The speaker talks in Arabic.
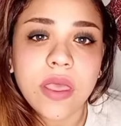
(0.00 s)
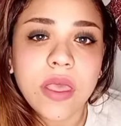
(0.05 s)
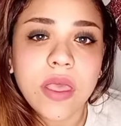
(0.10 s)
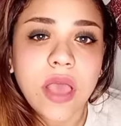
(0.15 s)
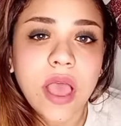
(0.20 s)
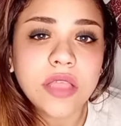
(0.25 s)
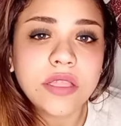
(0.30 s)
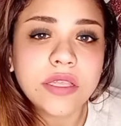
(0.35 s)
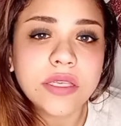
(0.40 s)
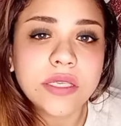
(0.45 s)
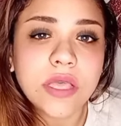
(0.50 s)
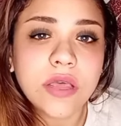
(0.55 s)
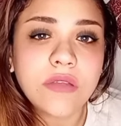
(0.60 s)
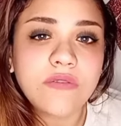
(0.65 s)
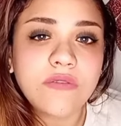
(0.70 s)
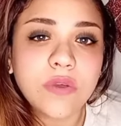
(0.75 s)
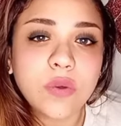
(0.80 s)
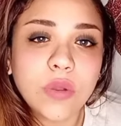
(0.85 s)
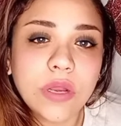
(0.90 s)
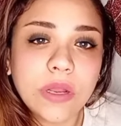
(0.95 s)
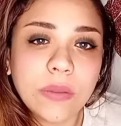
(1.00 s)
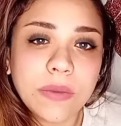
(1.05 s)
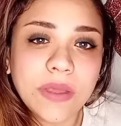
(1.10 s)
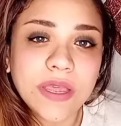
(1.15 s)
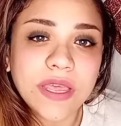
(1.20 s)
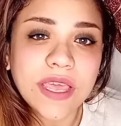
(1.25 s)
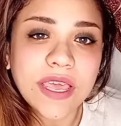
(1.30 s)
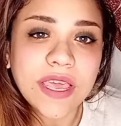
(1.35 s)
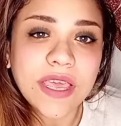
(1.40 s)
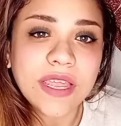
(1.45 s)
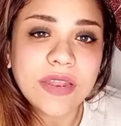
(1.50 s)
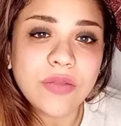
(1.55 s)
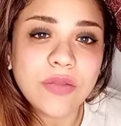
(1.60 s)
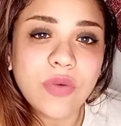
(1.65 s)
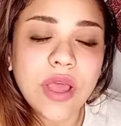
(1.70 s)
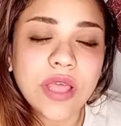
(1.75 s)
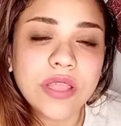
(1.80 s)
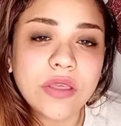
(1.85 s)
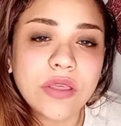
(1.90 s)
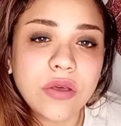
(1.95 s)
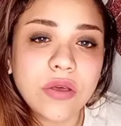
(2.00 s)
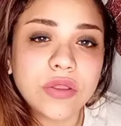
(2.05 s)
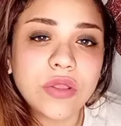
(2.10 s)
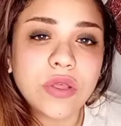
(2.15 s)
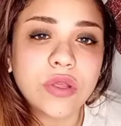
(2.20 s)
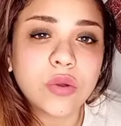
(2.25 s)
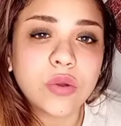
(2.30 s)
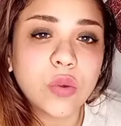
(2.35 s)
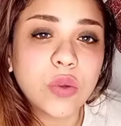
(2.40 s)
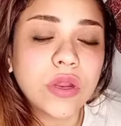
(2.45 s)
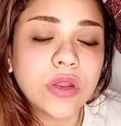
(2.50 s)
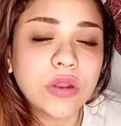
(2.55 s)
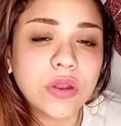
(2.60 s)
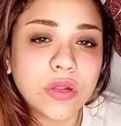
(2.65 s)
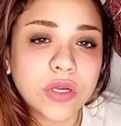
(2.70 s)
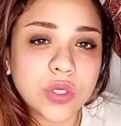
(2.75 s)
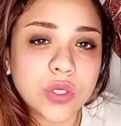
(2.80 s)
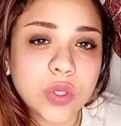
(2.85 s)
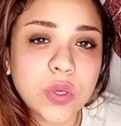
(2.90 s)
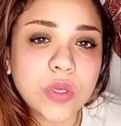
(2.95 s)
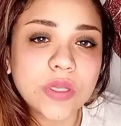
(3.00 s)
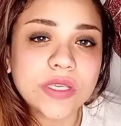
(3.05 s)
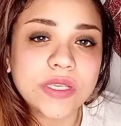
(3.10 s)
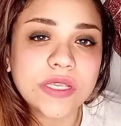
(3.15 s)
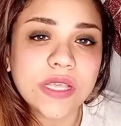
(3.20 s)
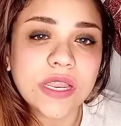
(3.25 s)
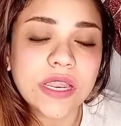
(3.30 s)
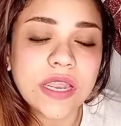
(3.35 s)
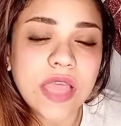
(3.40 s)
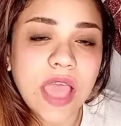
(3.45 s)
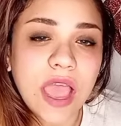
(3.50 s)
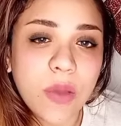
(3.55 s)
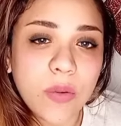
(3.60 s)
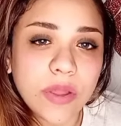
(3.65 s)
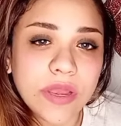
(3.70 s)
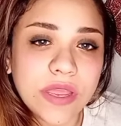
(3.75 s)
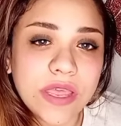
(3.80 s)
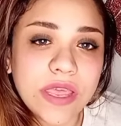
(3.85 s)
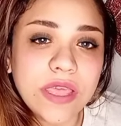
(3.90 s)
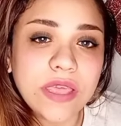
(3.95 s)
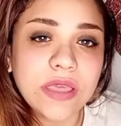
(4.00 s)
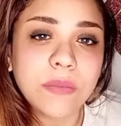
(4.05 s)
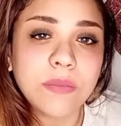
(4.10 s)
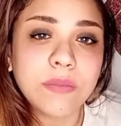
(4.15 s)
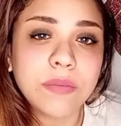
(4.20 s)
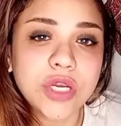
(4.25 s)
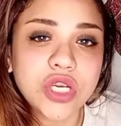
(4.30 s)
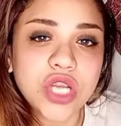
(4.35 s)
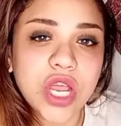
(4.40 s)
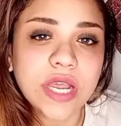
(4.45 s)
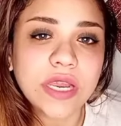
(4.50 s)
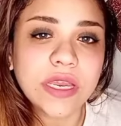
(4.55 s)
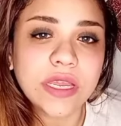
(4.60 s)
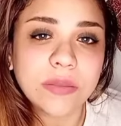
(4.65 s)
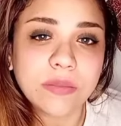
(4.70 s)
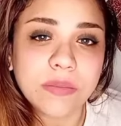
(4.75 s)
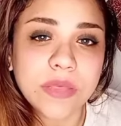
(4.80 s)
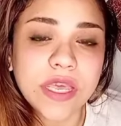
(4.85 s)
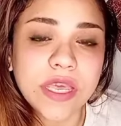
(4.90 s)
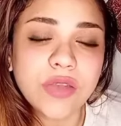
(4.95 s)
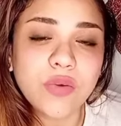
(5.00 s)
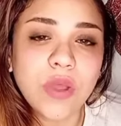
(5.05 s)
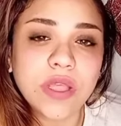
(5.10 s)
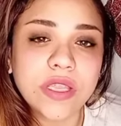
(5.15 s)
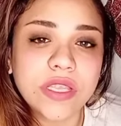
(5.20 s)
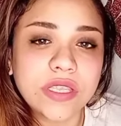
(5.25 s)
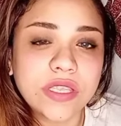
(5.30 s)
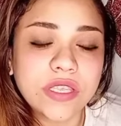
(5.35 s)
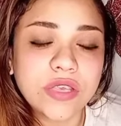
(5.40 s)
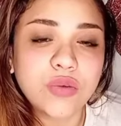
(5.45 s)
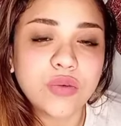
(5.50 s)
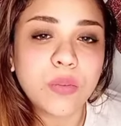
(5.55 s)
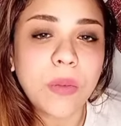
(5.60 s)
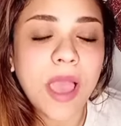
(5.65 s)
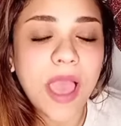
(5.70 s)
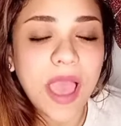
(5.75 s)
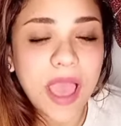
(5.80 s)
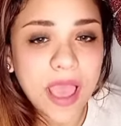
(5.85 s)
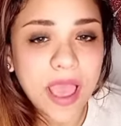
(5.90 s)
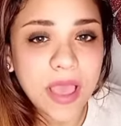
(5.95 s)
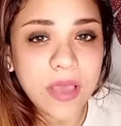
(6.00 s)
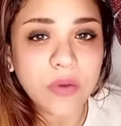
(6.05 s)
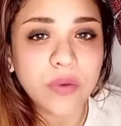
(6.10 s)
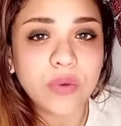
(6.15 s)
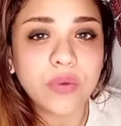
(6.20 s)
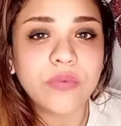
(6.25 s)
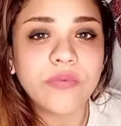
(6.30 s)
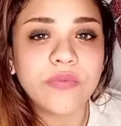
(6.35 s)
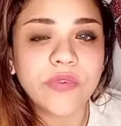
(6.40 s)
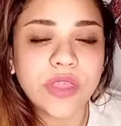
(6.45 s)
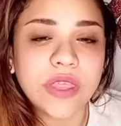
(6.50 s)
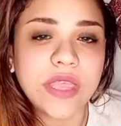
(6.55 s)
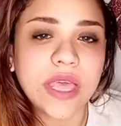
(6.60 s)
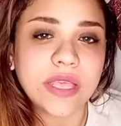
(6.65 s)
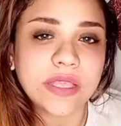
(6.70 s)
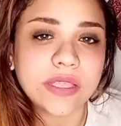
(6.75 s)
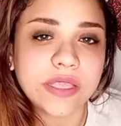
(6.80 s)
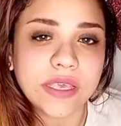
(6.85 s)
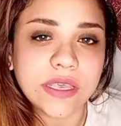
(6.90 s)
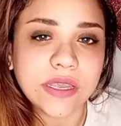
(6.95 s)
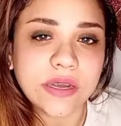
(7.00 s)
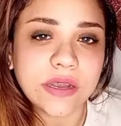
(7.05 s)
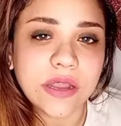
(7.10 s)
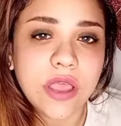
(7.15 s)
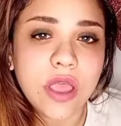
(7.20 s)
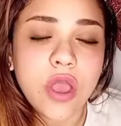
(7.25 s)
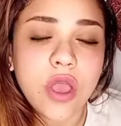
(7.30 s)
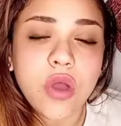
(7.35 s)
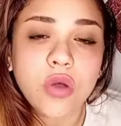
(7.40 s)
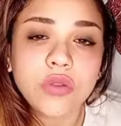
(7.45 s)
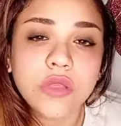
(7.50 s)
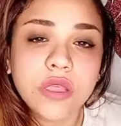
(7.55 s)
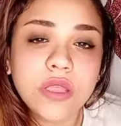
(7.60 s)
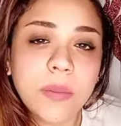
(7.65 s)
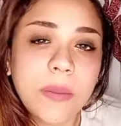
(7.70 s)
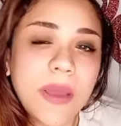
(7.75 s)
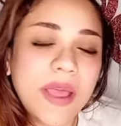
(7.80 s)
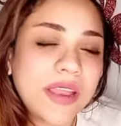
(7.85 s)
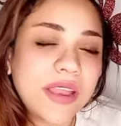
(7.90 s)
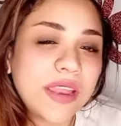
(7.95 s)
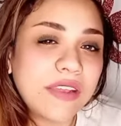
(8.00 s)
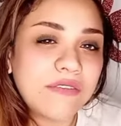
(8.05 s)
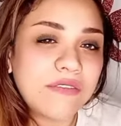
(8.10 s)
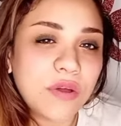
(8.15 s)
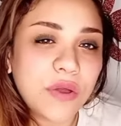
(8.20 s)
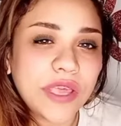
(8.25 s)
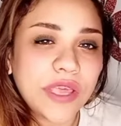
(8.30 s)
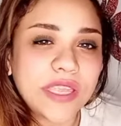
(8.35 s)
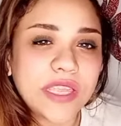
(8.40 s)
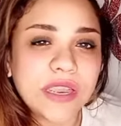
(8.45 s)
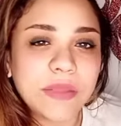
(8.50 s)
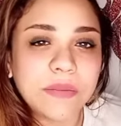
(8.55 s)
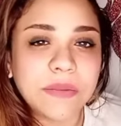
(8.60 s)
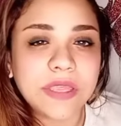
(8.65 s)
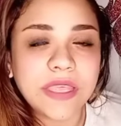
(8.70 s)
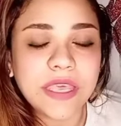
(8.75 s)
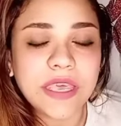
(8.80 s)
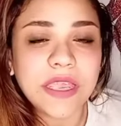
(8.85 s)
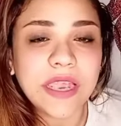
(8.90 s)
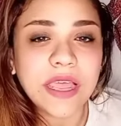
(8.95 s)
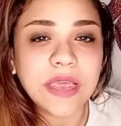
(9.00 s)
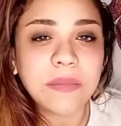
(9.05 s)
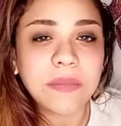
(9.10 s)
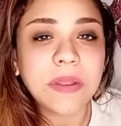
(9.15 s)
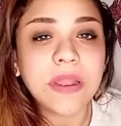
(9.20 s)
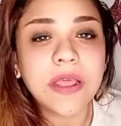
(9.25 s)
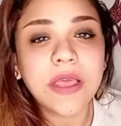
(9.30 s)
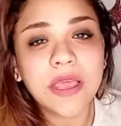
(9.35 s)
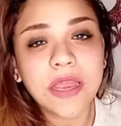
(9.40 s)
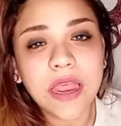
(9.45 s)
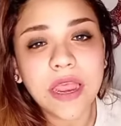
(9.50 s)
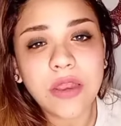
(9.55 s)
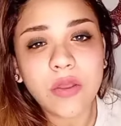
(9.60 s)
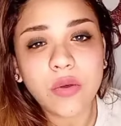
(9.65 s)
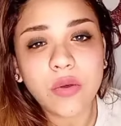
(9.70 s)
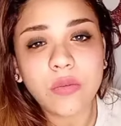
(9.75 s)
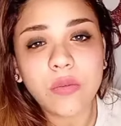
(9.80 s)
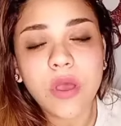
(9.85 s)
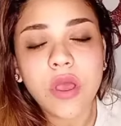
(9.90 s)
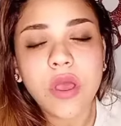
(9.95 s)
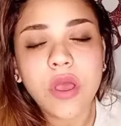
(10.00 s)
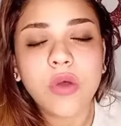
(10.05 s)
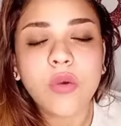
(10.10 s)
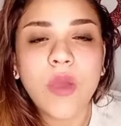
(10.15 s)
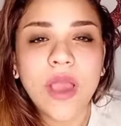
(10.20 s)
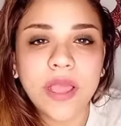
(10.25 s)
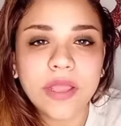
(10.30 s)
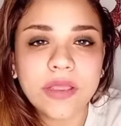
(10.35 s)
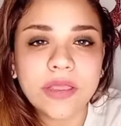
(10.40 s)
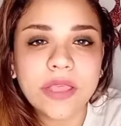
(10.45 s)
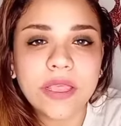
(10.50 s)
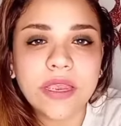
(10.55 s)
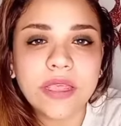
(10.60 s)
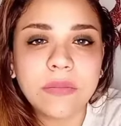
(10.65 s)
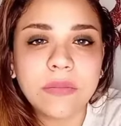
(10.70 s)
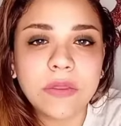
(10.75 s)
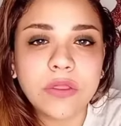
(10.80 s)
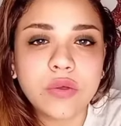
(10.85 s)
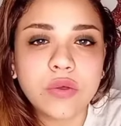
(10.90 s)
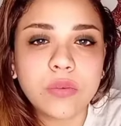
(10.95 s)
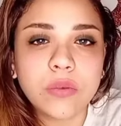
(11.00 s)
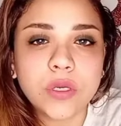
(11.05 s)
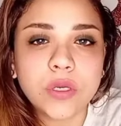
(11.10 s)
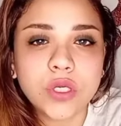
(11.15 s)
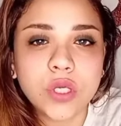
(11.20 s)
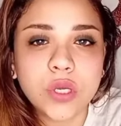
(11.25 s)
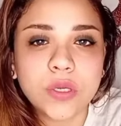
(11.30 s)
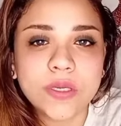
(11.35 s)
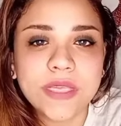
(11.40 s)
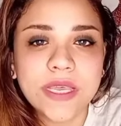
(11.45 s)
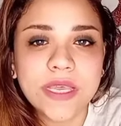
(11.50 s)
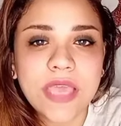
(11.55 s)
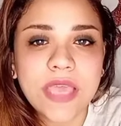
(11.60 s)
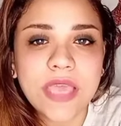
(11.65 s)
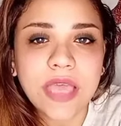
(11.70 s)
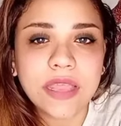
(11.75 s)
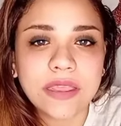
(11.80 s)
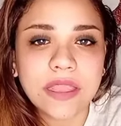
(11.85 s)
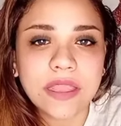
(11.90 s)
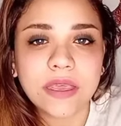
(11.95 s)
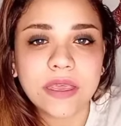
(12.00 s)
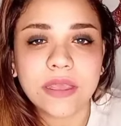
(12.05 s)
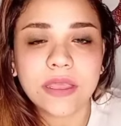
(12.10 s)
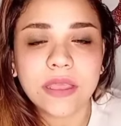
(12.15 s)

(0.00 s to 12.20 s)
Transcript: هتظهر في كل مكان وهتقدر كل الأشخاص اللي حواليك بشكل كبير وهتديهم حقهم في التقدير وده طبعا للفوائد اللي بتجيلك من خلالهم وحتى لقيمتهم الشخصية عندك